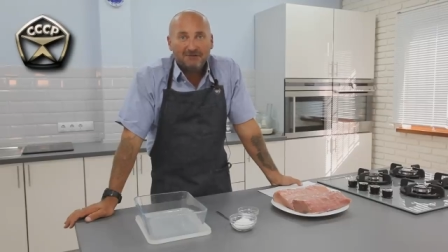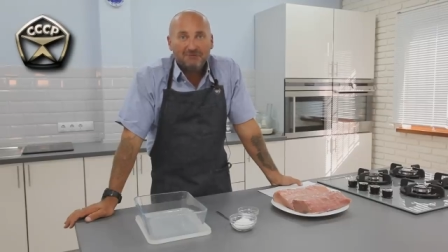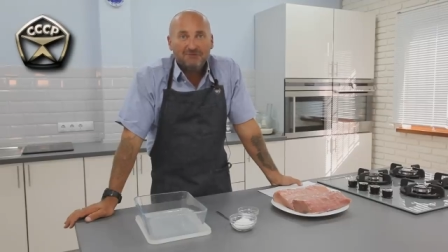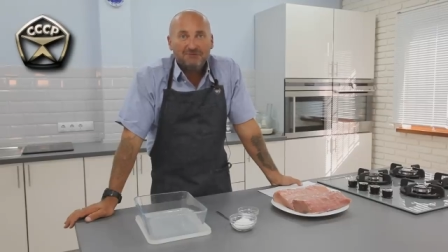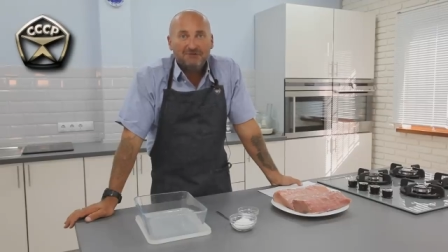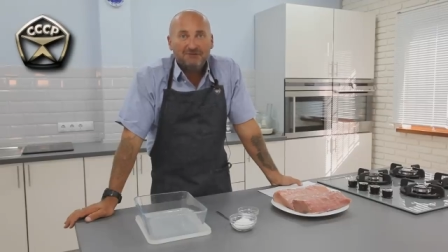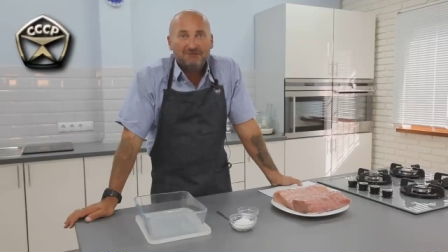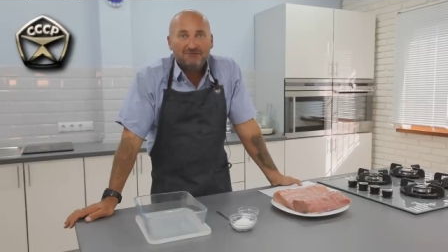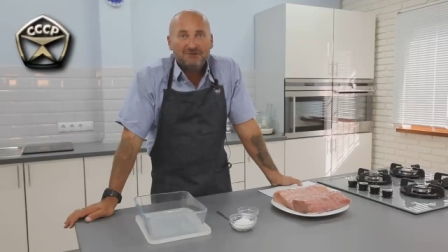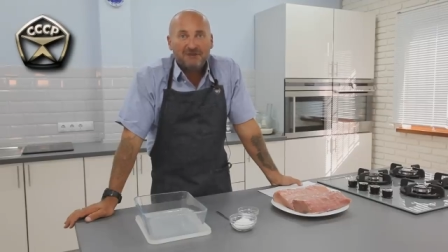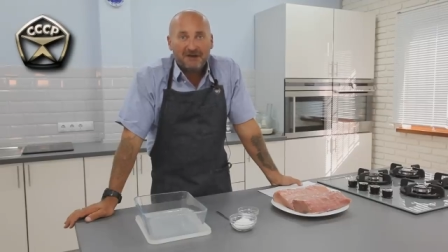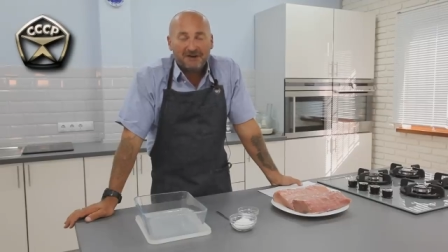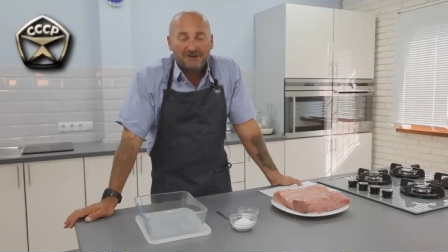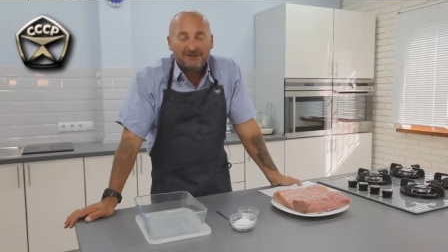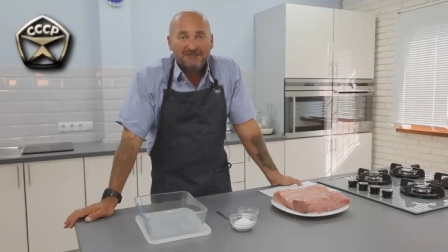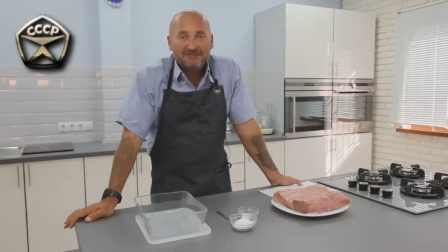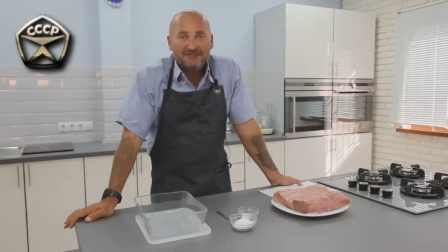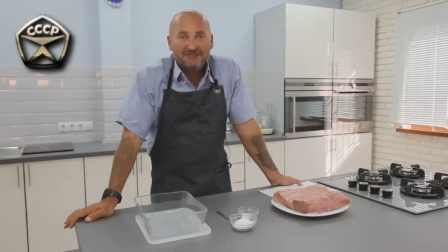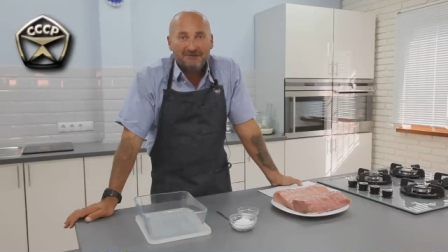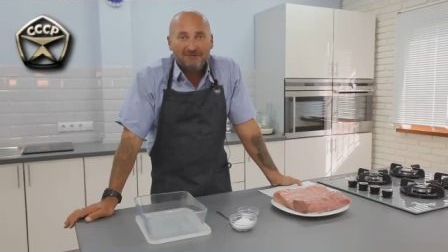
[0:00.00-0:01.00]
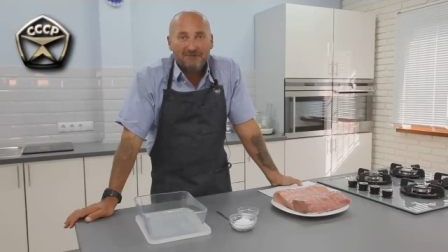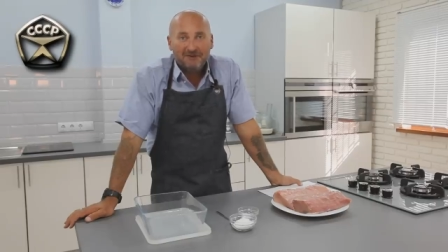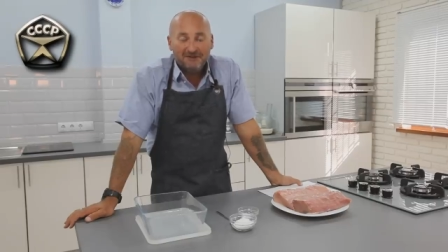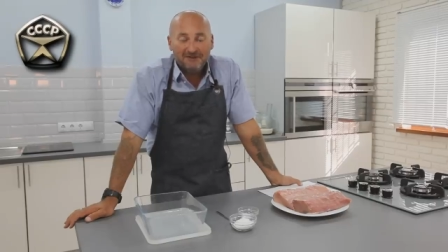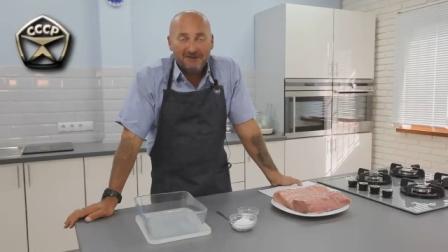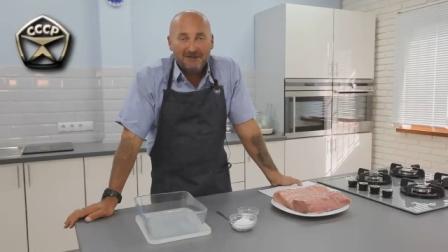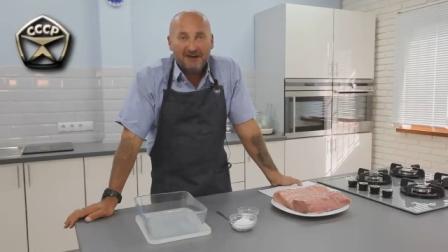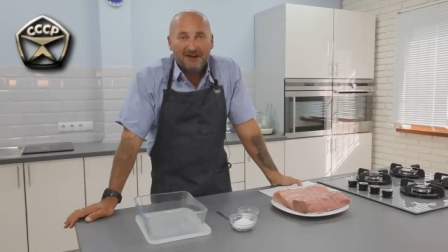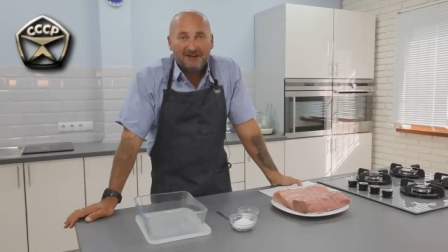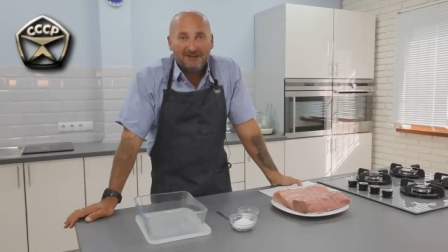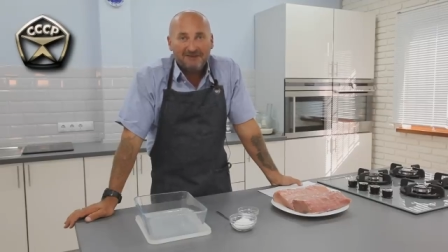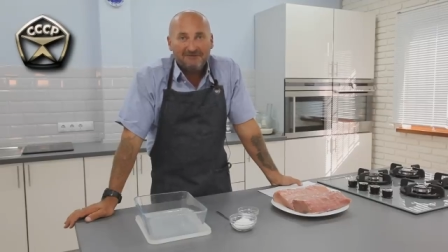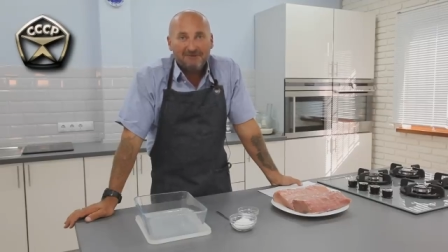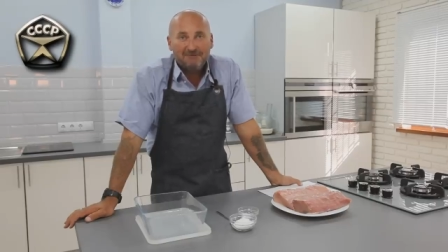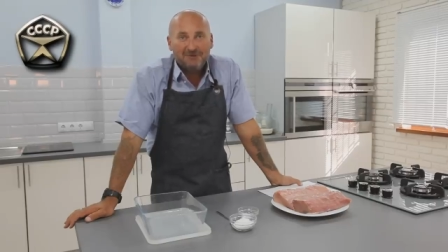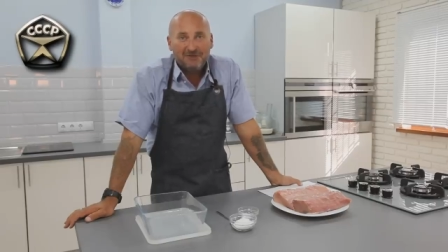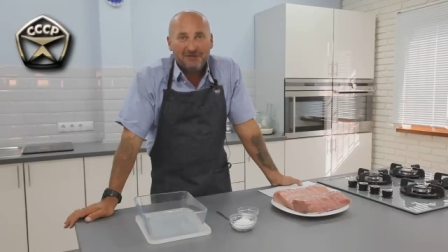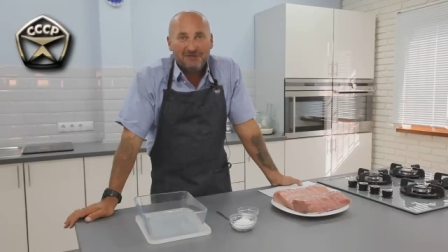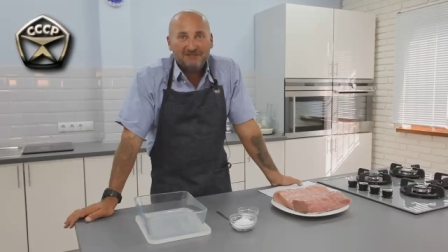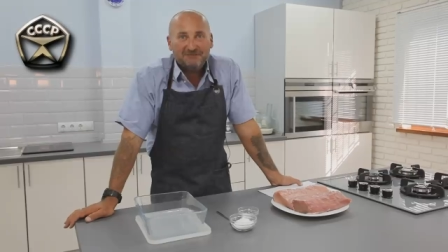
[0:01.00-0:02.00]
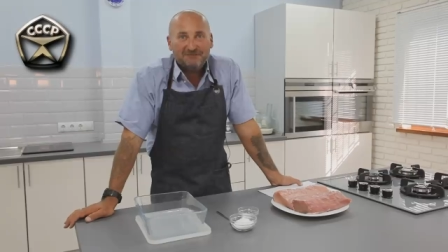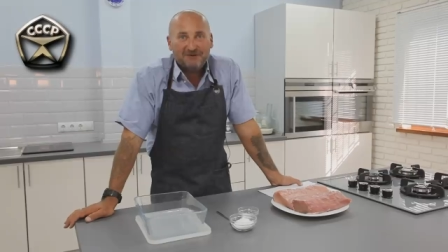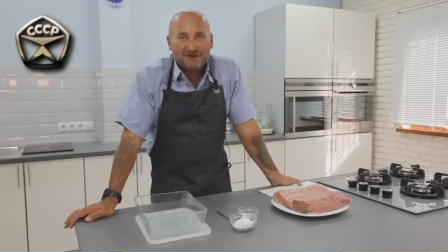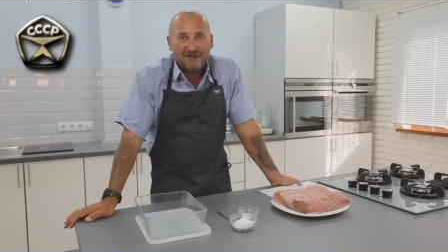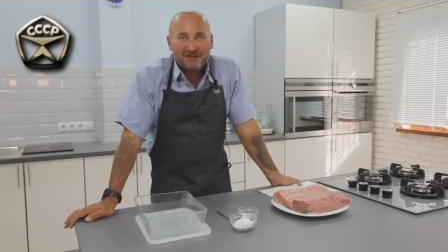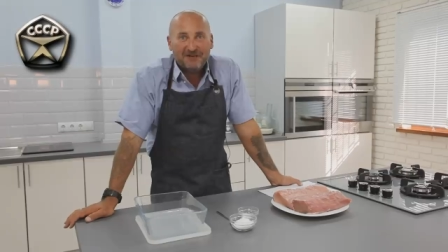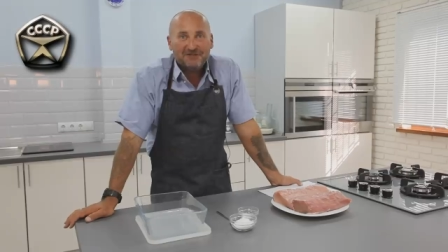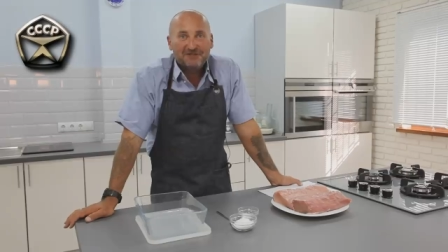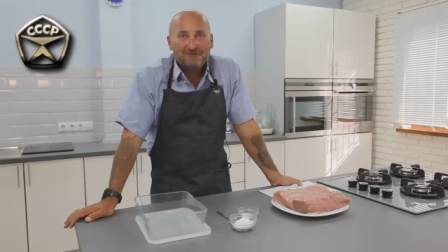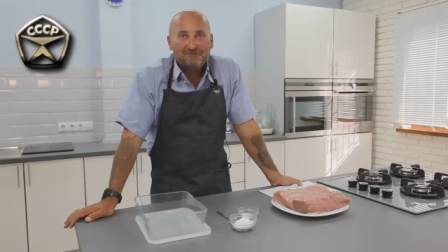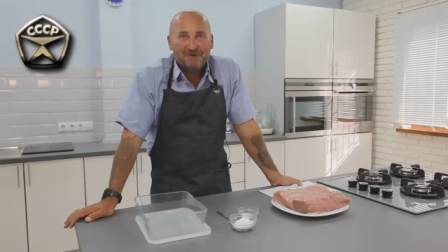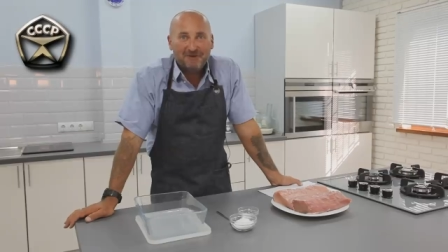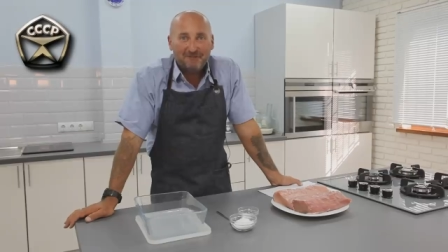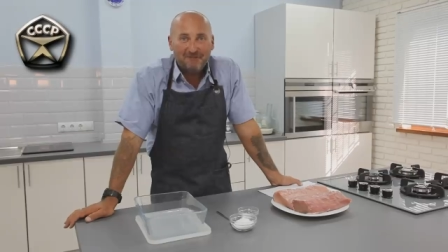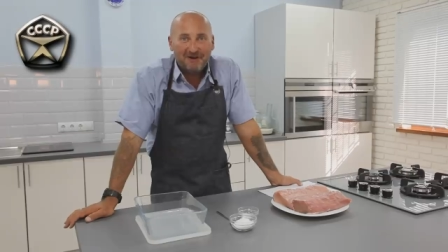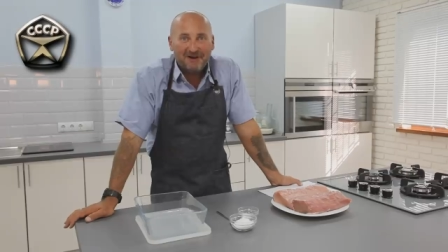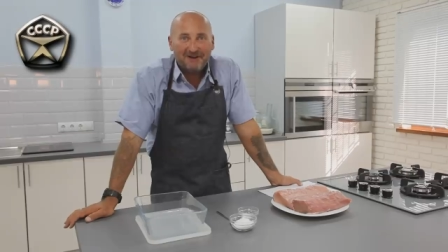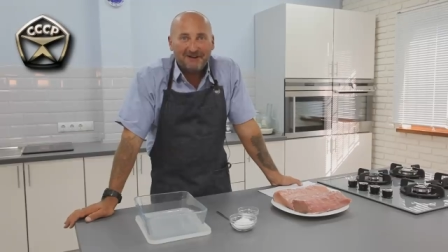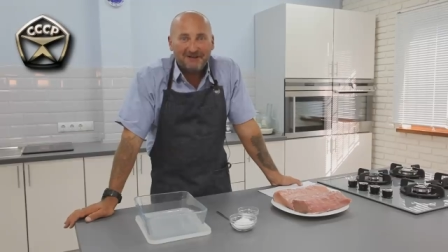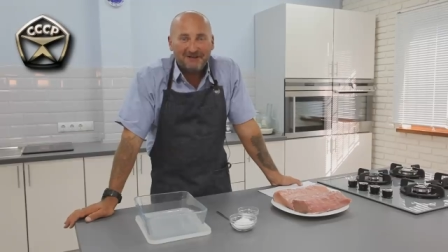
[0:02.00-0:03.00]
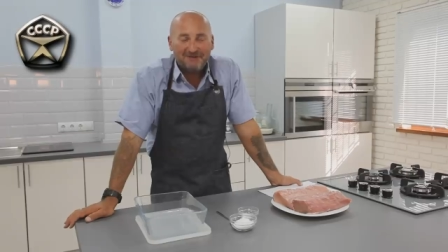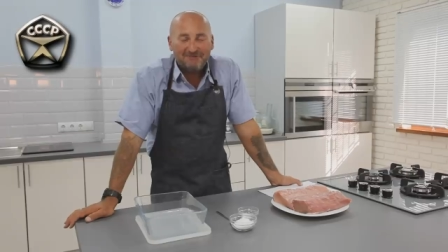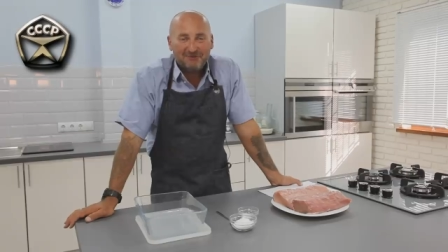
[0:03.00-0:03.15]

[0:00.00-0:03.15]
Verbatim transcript: допустим, Дарницкий балык, они вообще из продажи пропали.